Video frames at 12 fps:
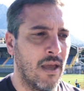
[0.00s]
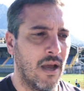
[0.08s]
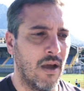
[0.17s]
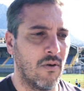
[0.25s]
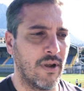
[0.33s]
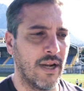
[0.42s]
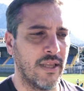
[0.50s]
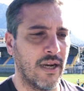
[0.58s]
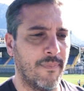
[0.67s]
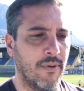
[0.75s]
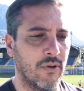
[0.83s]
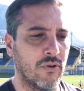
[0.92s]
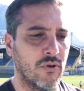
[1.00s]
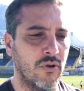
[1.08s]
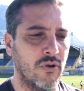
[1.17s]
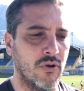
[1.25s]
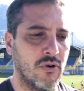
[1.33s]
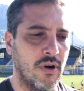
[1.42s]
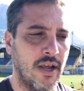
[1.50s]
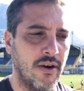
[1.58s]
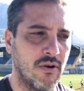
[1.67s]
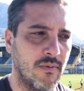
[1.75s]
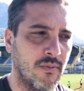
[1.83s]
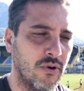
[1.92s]
ha un grande rapporto con Iocolano e
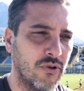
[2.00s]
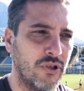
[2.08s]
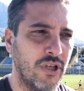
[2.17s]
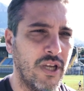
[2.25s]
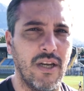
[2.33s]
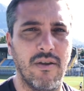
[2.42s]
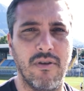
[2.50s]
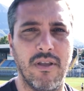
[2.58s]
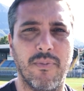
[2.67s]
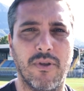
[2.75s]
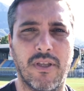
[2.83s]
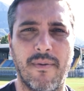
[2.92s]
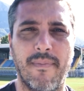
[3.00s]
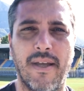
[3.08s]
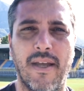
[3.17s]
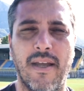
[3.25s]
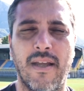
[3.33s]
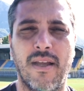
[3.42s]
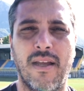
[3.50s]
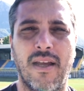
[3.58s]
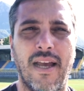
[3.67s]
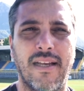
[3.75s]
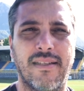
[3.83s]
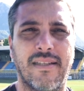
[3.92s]
con Morosini, quindi potrebbe
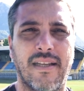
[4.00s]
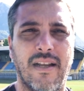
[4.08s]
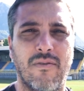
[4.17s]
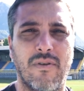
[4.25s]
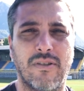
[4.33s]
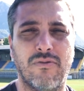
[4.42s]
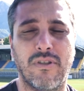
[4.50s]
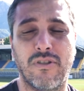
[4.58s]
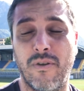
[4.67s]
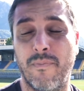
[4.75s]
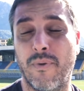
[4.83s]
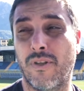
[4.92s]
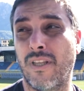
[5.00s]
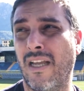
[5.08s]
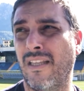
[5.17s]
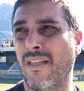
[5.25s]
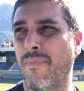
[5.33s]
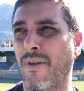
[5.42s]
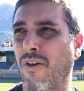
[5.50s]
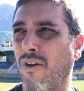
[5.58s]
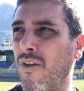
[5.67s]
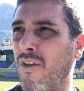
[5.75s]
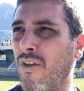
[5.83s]
essere una situazione importante, però